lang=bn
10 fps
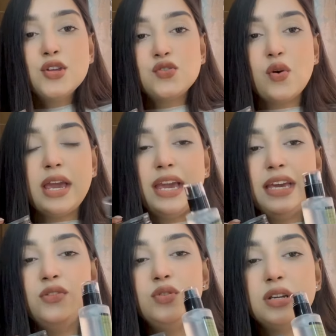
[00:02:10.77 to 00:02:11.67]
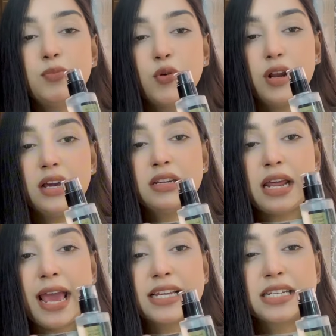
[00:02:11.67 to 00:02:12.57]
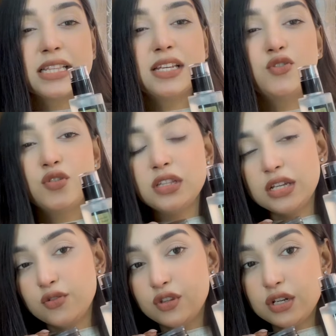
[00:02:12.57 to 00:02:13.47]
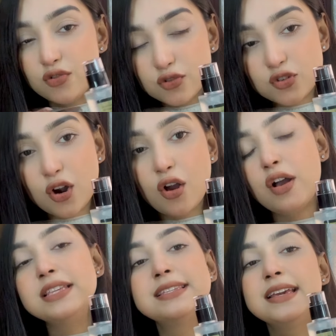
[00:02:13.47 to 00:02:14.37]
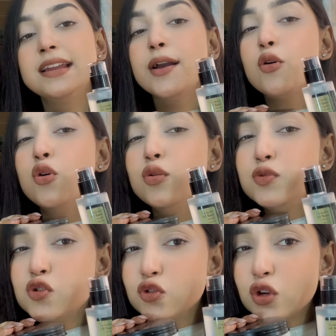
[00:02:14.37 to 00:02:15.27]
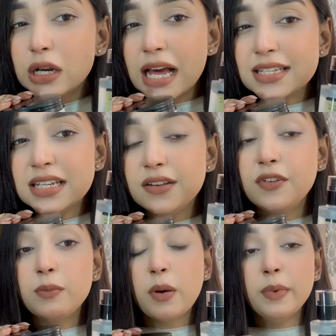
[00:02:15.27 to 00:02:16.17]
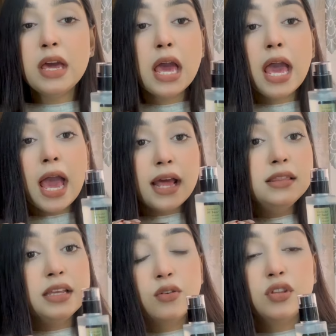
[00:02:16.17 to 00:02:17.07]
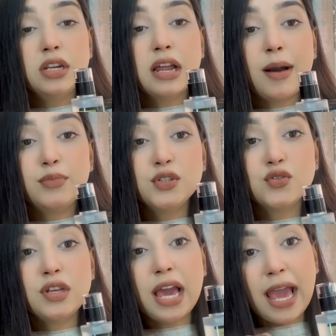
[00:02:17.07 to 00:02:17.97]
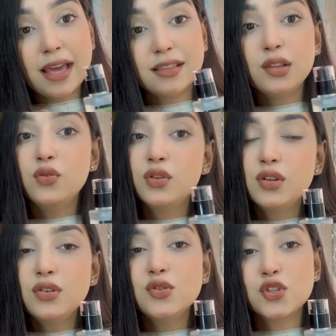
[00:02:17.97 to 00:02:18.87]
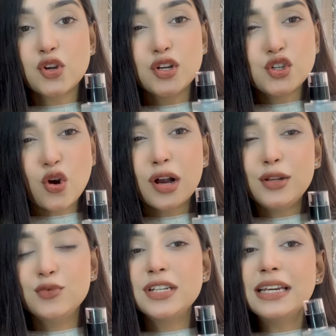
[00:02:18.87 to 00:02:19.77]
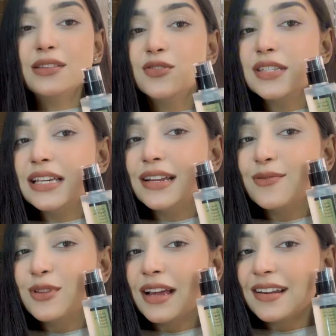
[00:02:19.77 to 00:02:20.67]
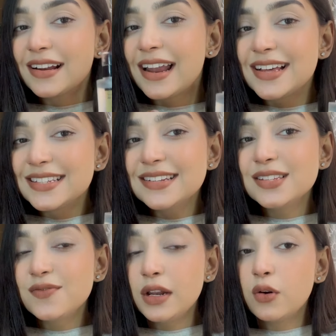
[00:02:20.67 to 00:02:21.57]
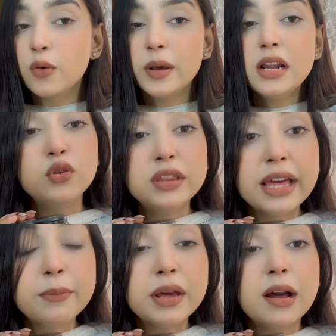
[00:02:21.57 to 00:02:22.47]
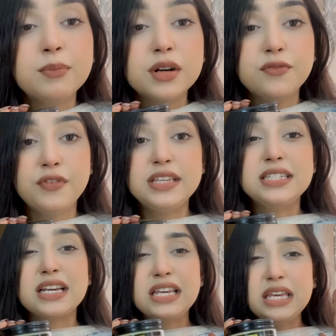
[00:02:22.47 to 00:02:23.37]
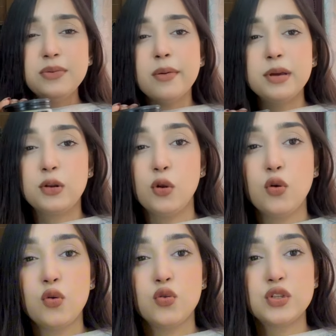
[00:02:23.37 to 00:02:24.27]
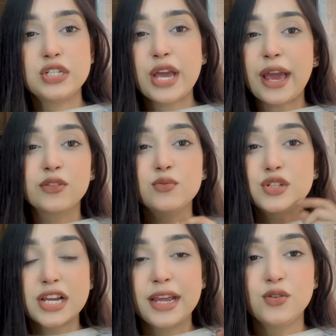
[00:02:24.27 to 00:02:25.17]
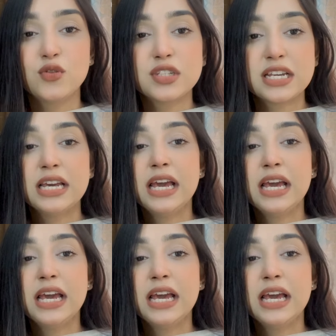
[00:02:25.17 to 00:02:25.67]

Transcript: সো এই দুইটা প্রোডাক্ট একসাথে যদি দীর্ঘদিন ইউজ করা হয় স্কিনে খুব সুন্দর গ্লাস স্কিন এফেক্ট পাবে অ্যান্ড দীর্ঘদিন না আপনি যদি একদিন দুই দিনও ইউজ করেন সকালে উঠে কিন্তু স্কিনের মধ্যে একটা গ্লাসিনেস ফিল করবেন দেখবেন আপনার ফেসটা কিভাবে গ্লো করছে একদম শাইন করছে